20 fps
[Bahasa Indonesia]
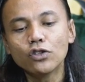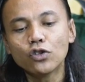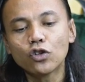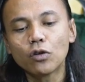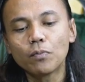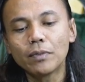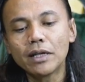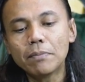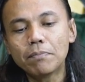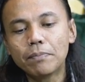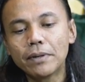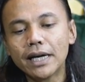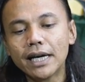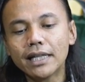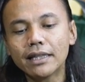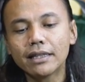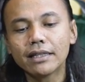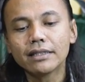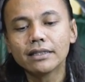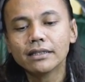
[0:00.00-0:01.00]
lo cukup
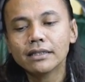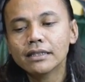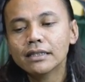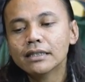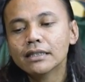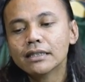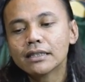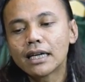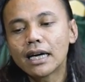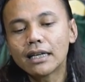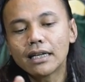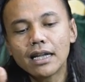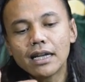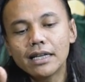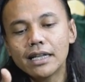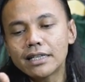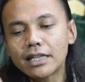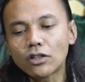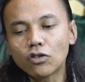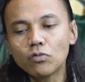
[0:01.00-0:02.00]
lipat karena
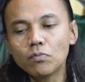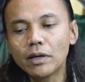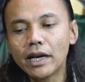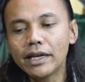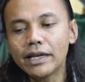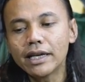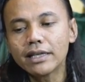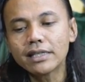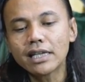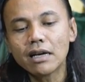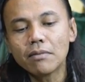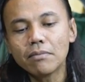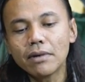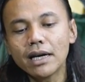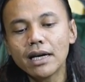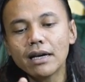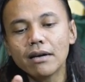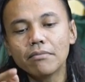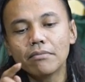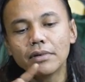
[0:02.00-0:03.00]
dia satu brand yang
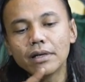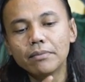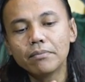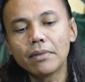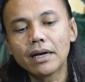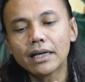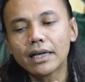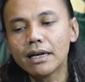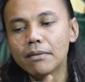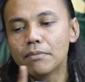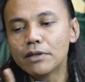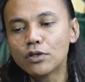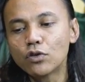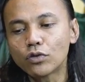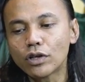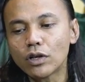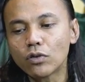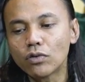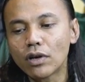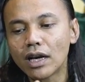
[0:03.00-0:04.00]
sama, maka
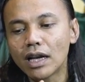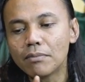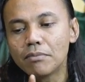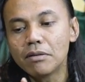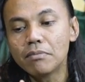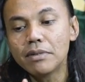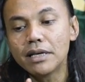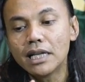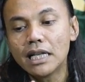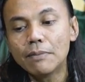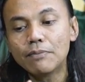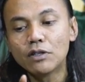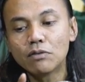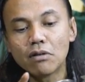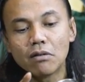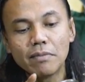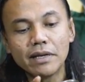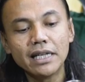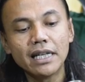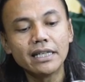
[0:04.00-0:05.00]
bentuknya kurang lebih mirip
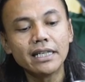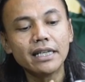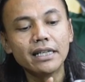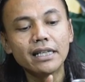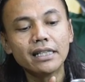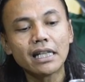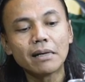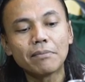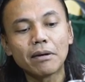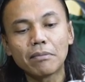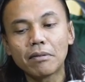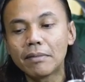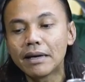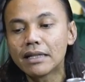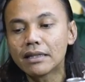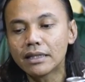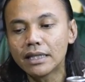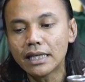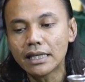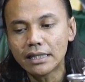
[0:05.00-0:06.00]
cuma bedanya ini tanpa
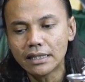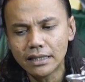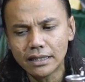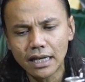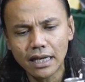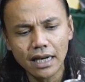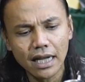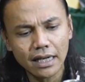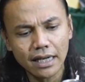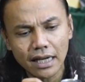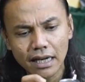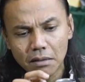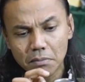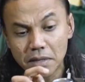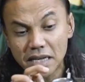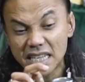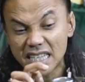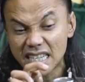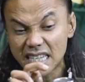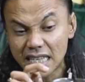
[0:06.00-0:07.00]
pemantik dan agak
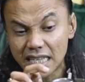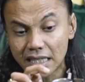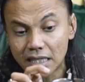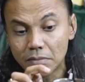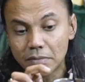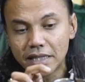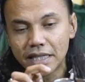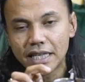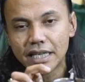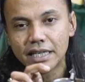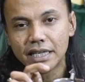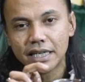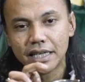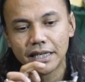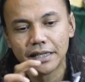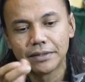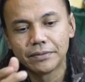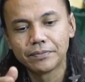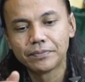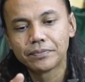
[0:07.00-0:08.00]
lebih sedikit lebih tinggi
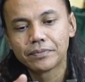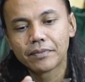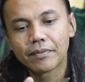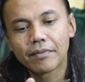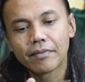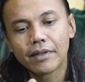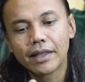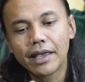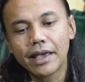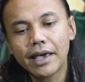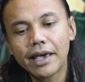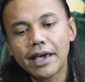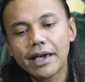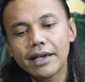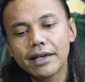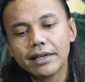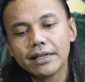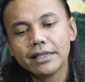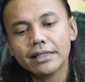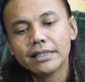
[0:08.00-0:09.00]

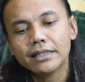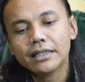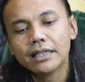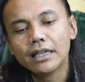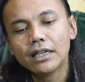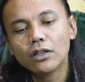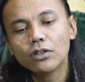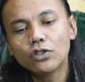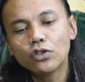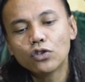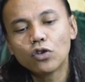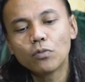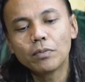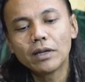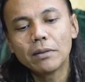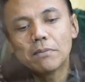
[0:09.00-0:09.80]
ya lo cukup